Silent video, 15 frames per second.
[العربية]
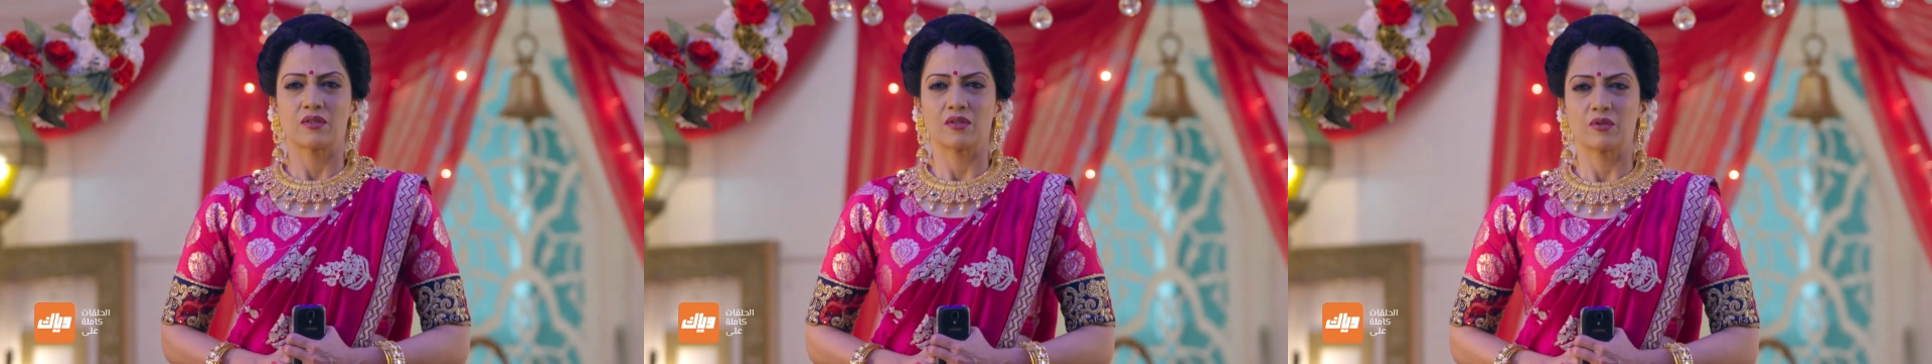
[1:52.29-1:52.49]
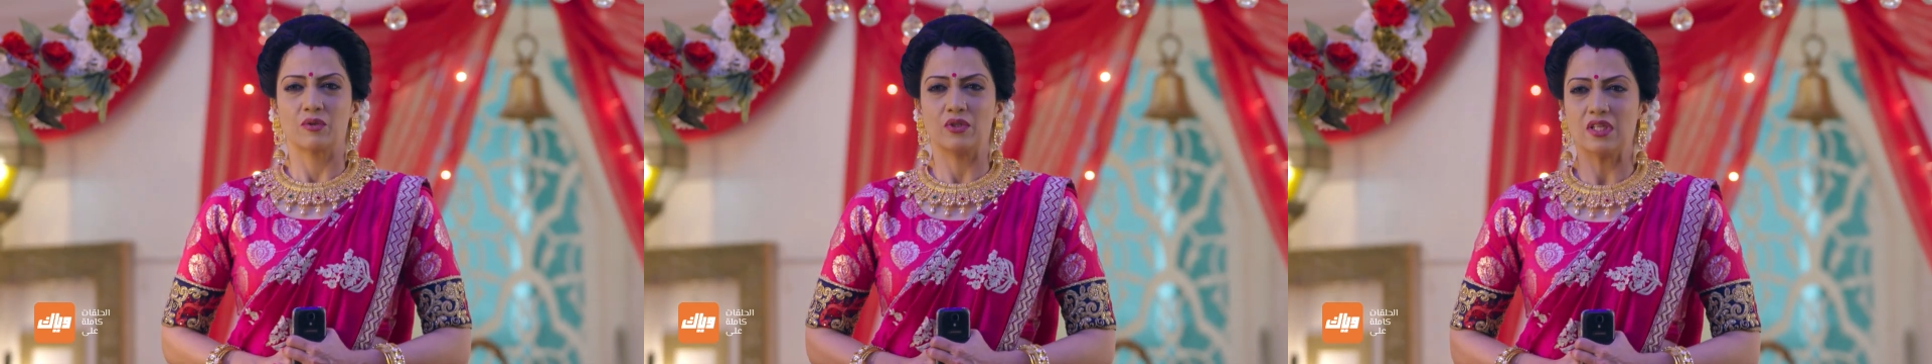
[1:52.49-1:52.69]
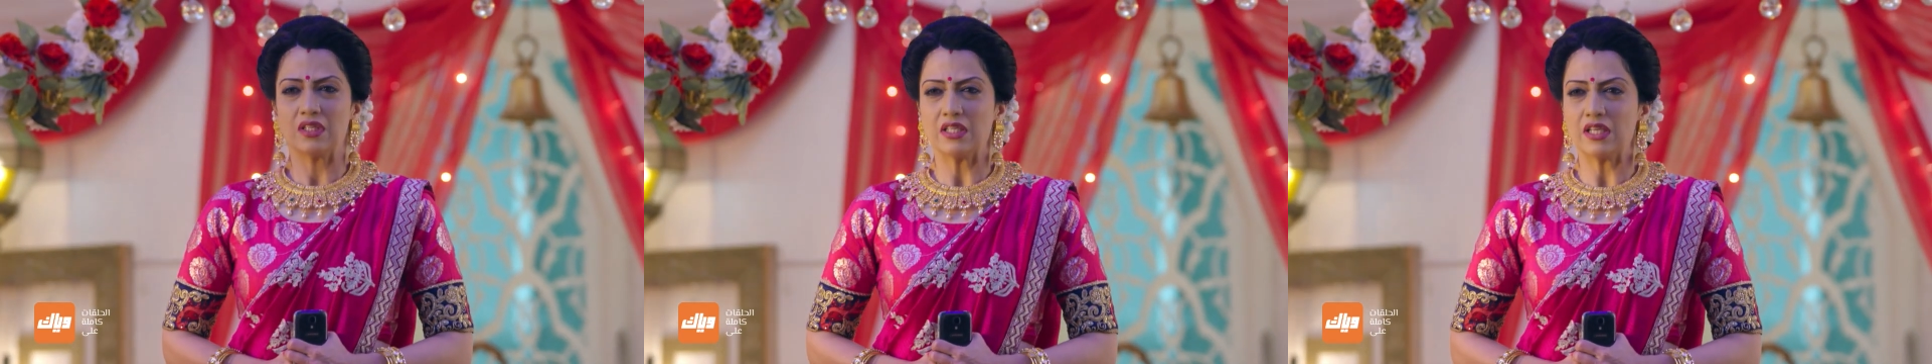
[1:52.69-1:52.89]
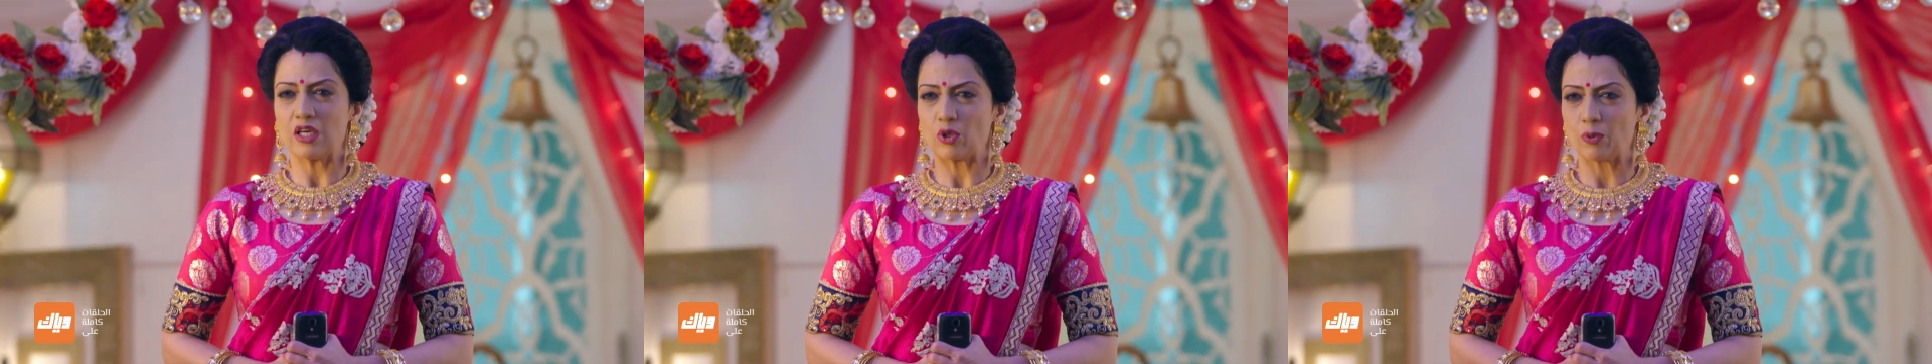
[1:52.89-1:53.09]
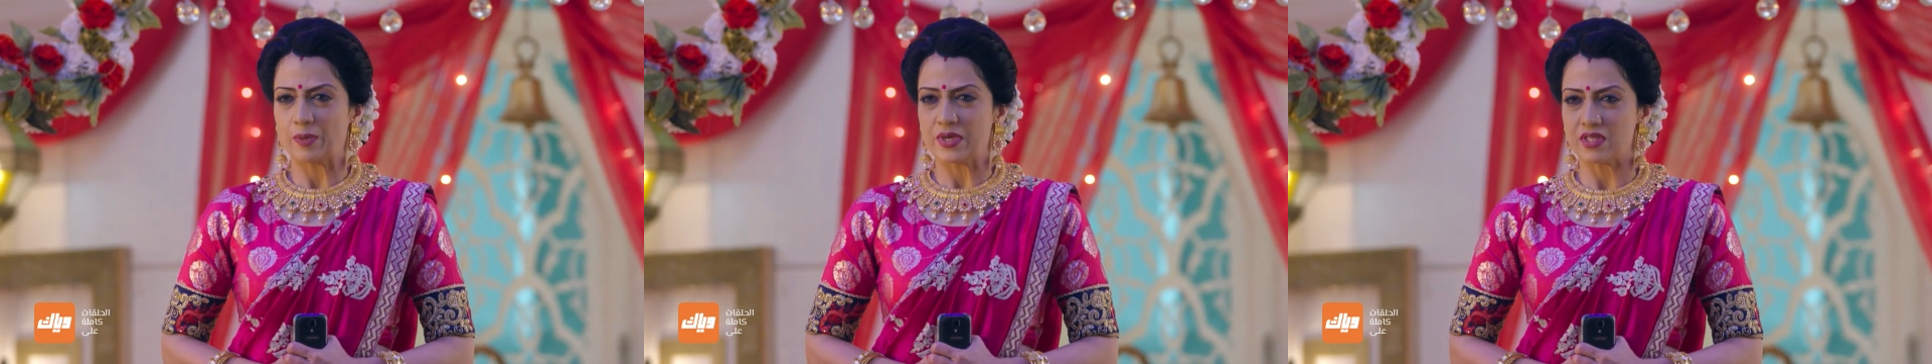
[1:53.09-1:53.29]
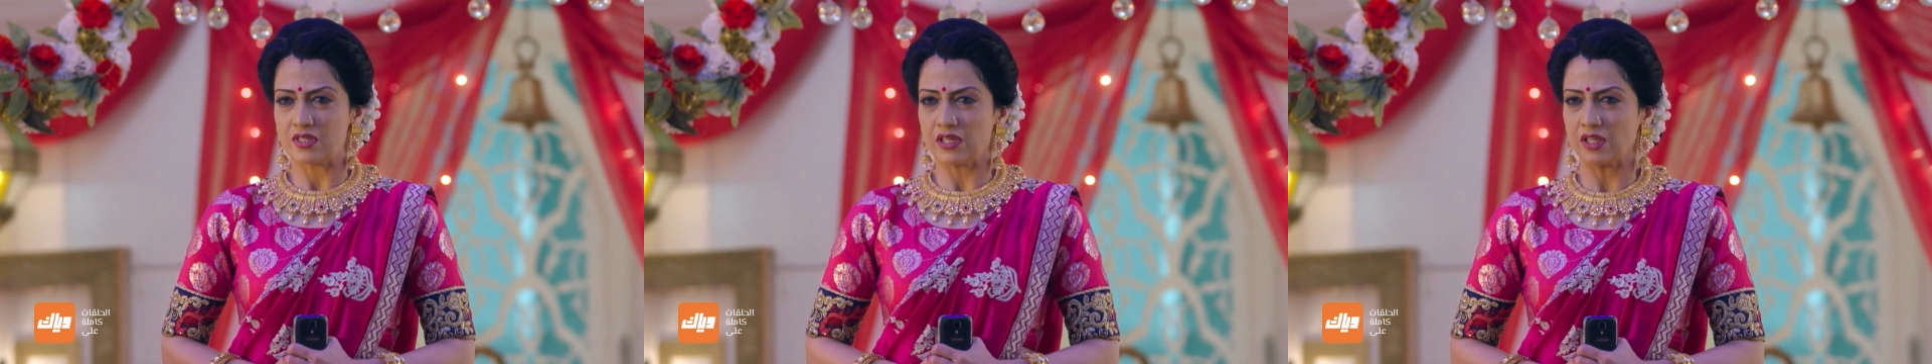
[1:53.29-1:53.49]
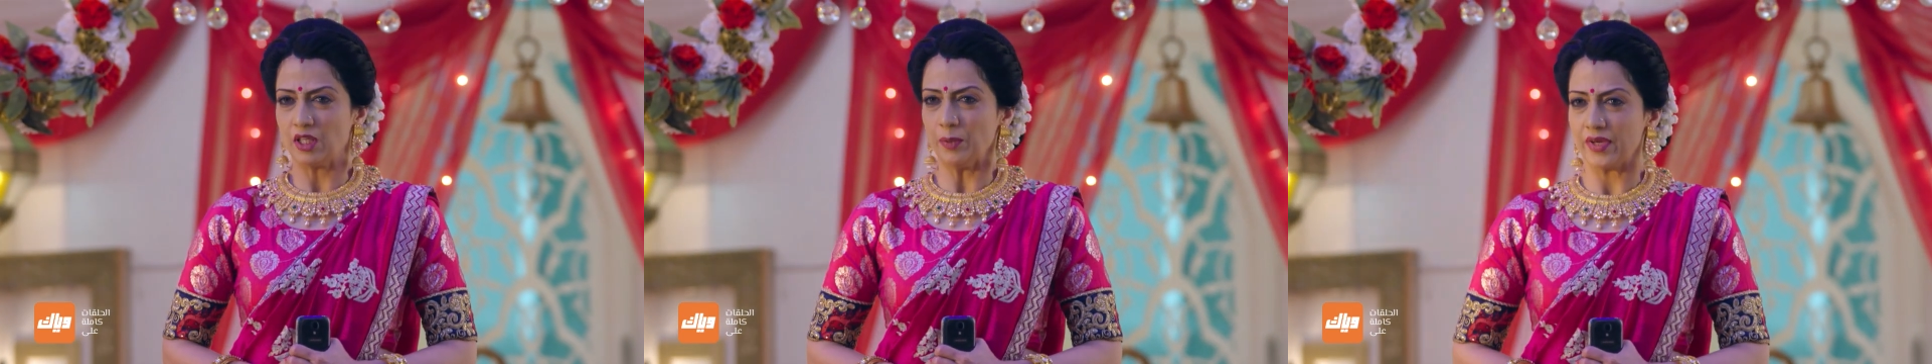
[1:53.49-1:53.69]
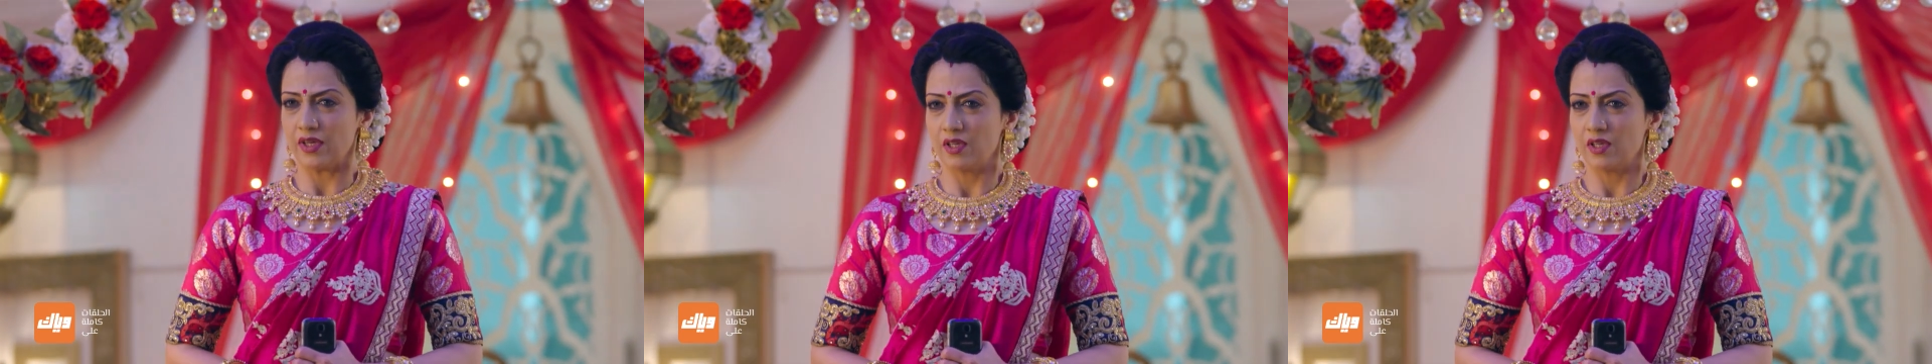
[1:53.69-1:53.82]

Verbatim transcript: أصلا ما راح يتزوج